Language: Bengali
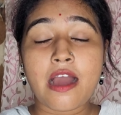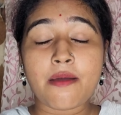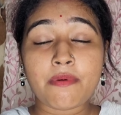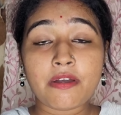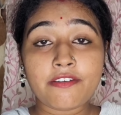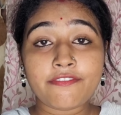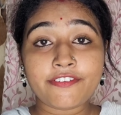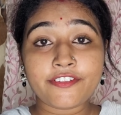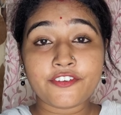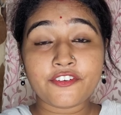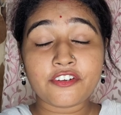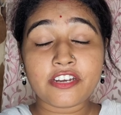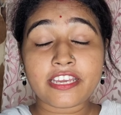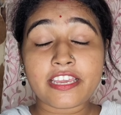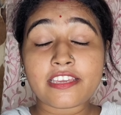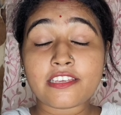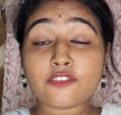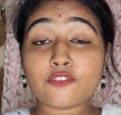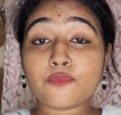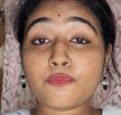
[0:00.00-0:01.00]
আমার
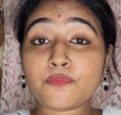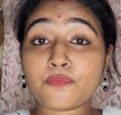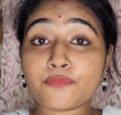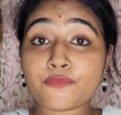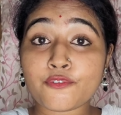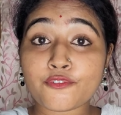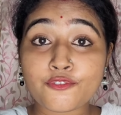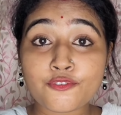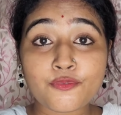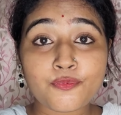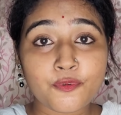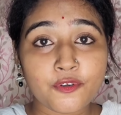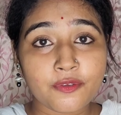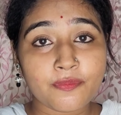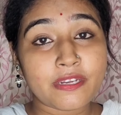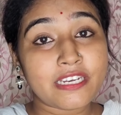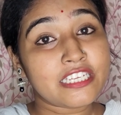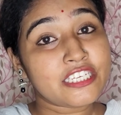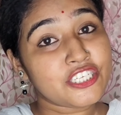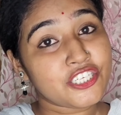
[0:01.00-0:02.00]
ভিডিওটাকে কিন্তু প্রচুর
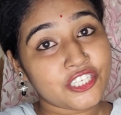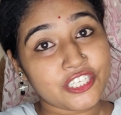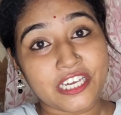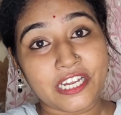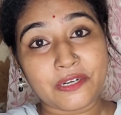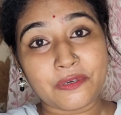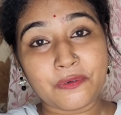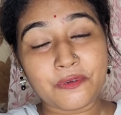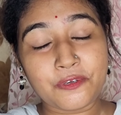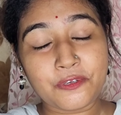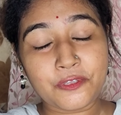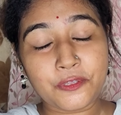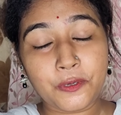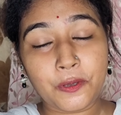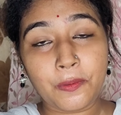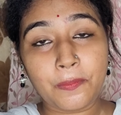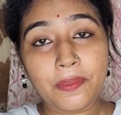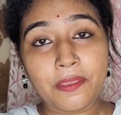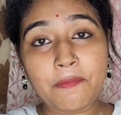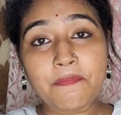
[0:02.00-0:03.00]
পরিমাণে শেয়ার করতে
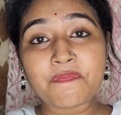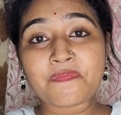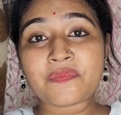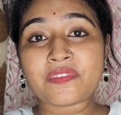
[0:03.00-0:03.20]
হবে